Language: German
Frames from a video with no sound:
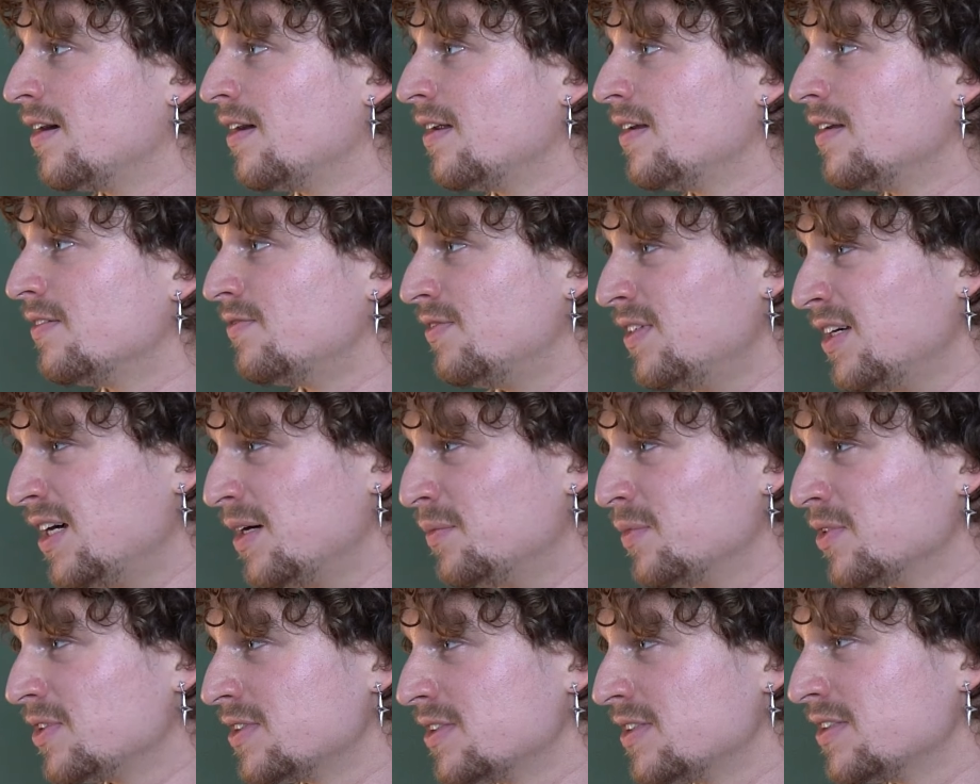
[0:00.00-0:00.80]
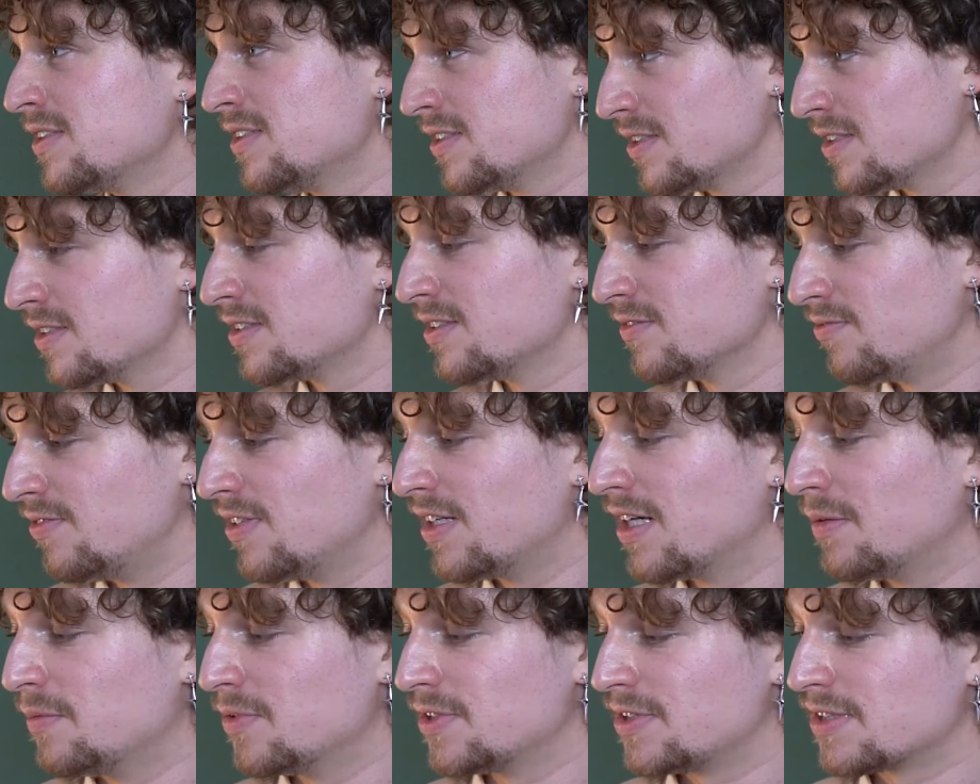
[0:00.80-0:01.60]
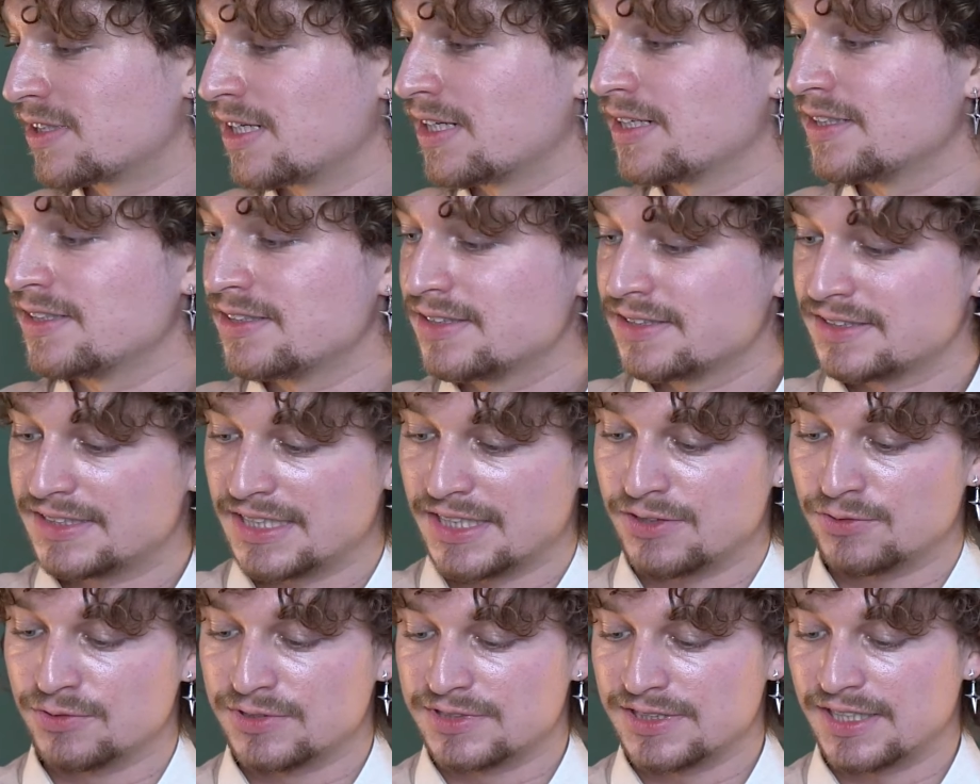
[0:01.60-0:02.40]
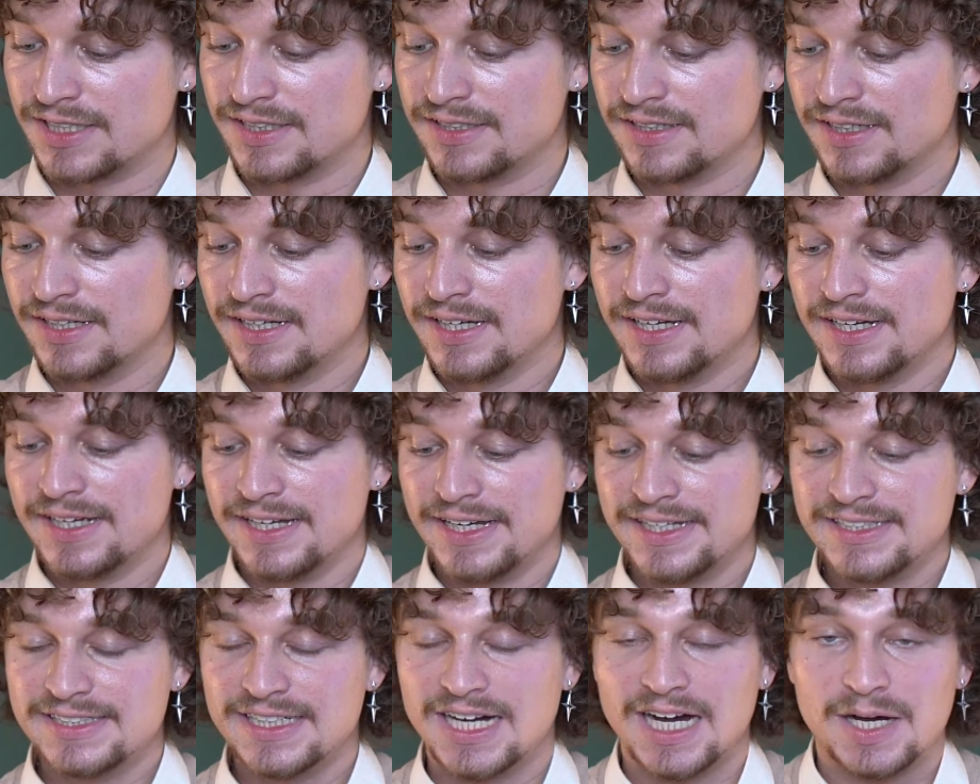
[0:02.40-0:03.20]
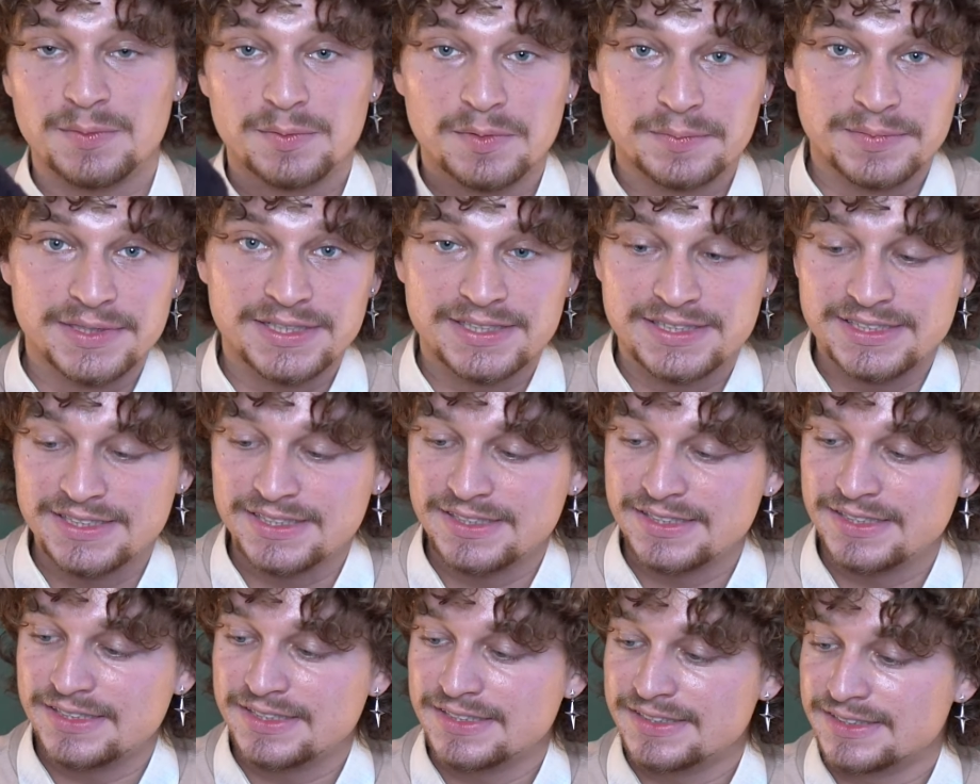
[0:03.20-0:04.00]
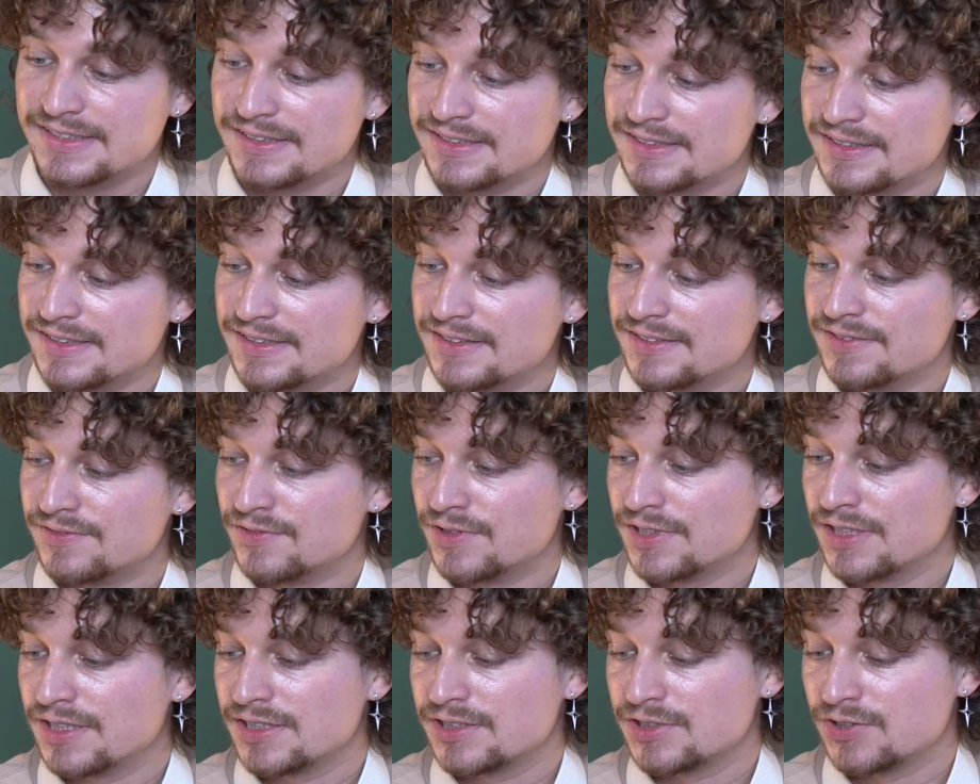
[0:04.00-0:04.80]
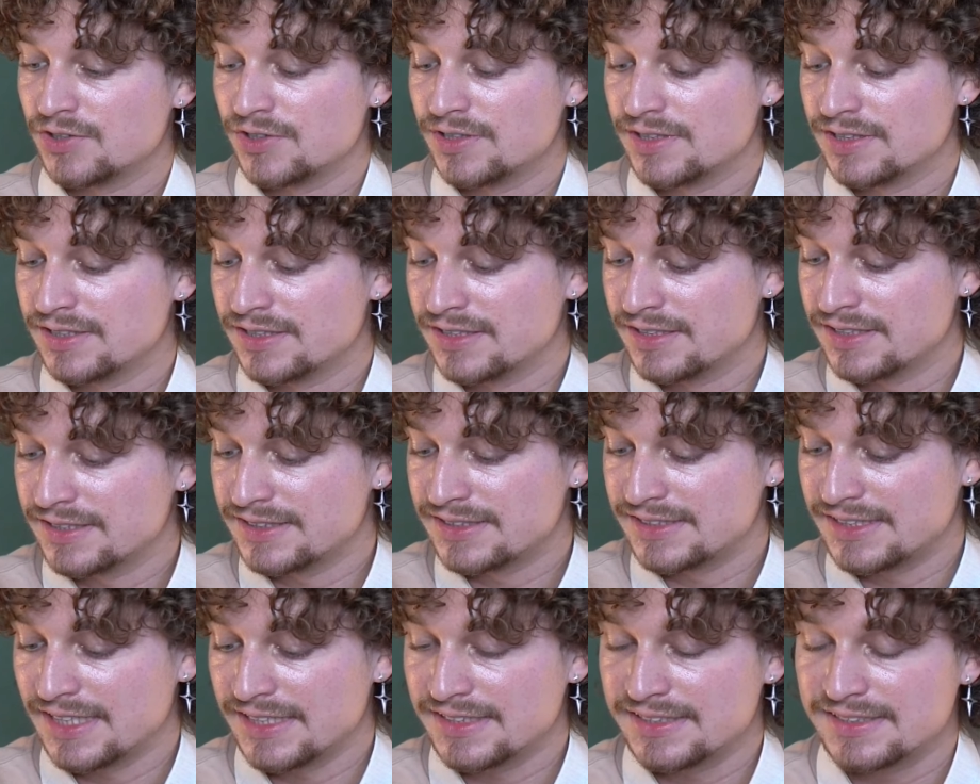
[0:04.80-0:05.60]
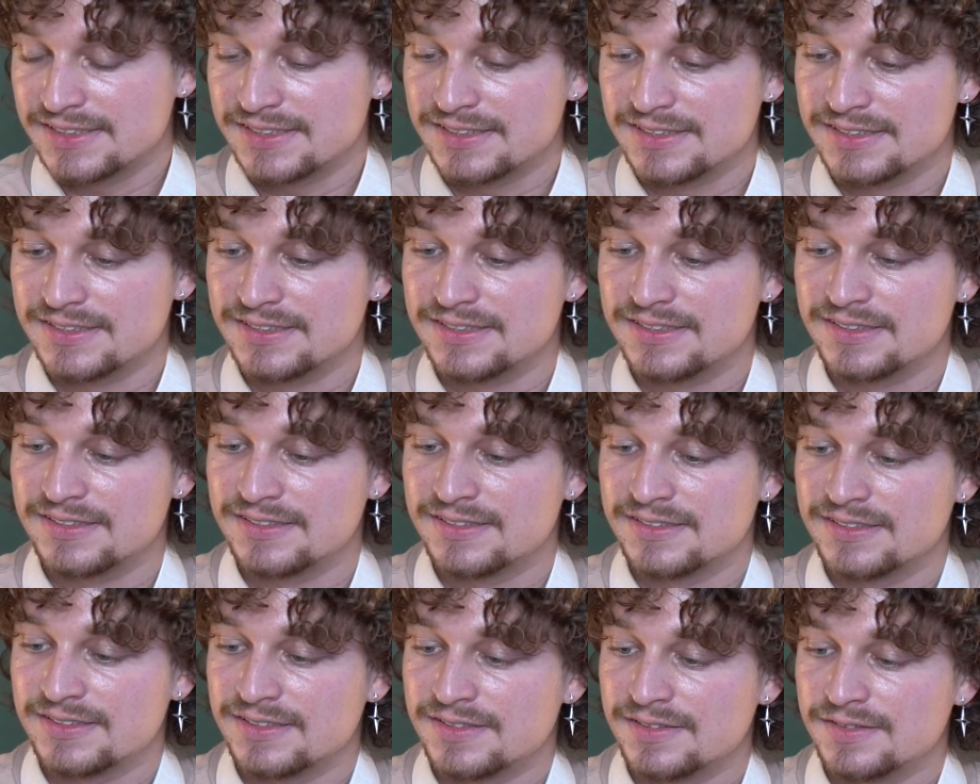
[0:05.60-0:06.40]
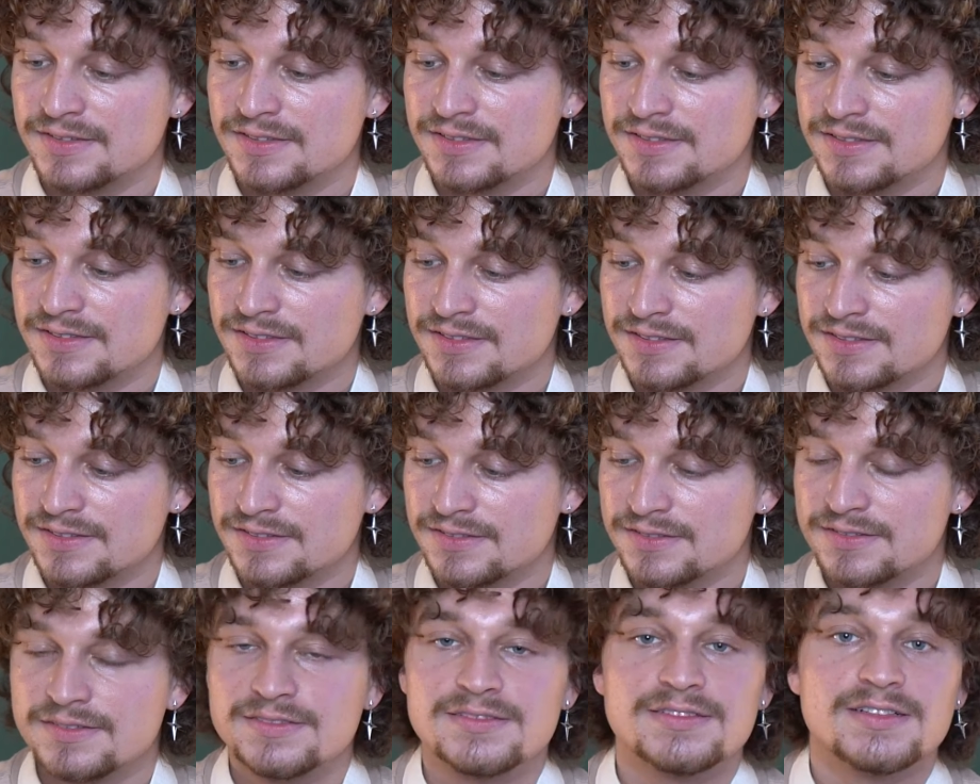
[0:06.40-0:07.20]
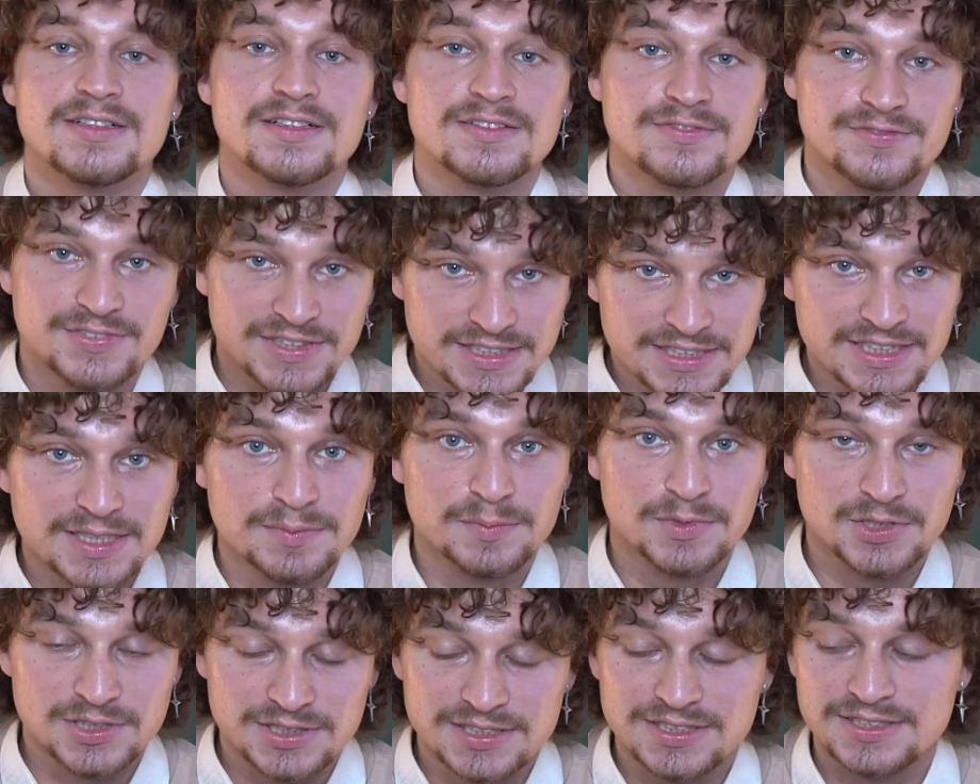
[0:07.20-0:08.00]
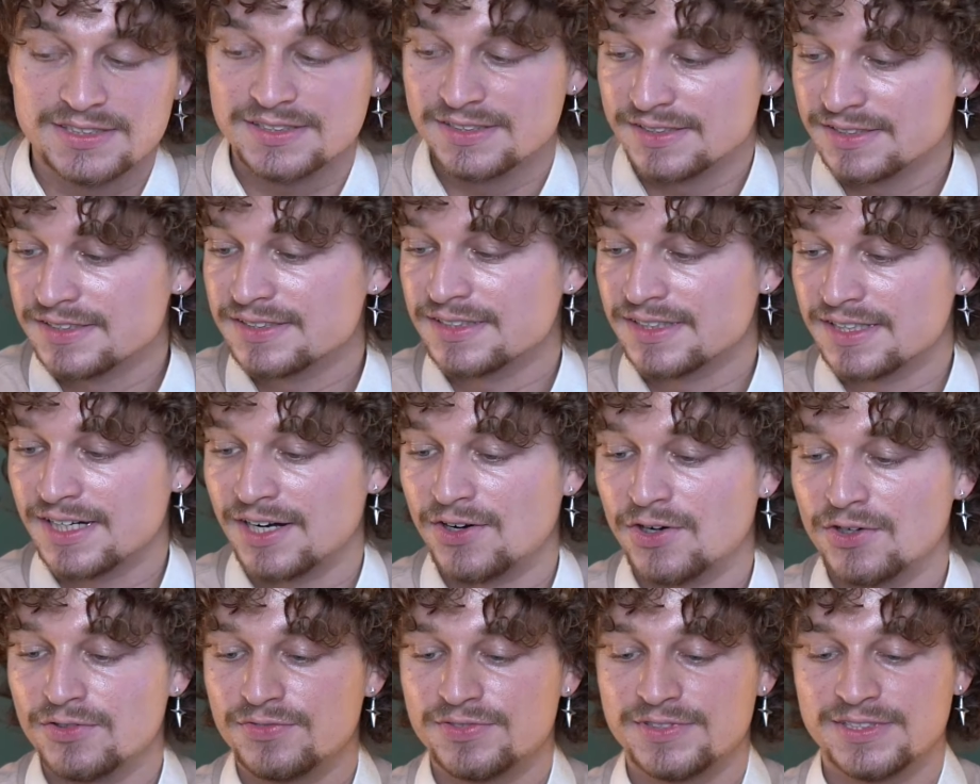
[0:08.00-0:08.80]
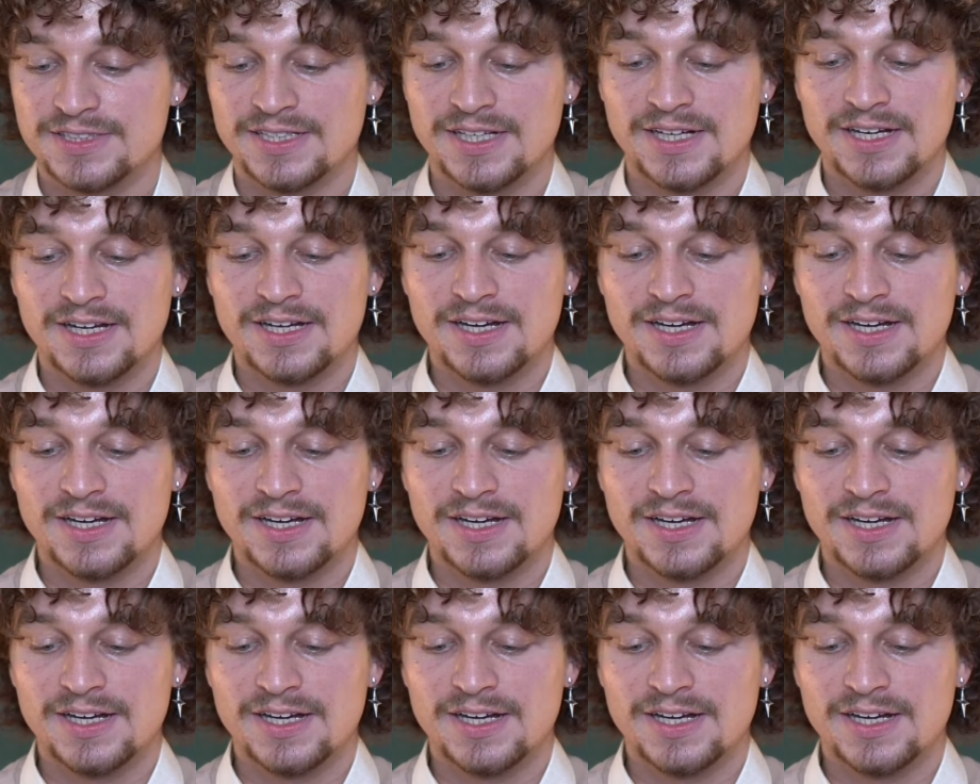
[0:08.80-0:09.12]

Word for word: Eine Fliegermütze? Ist das eine Fliegermütze? Kann sehr gut sein. Ich habe mir diese wunderschöne Stetson Wintermütze gekauft.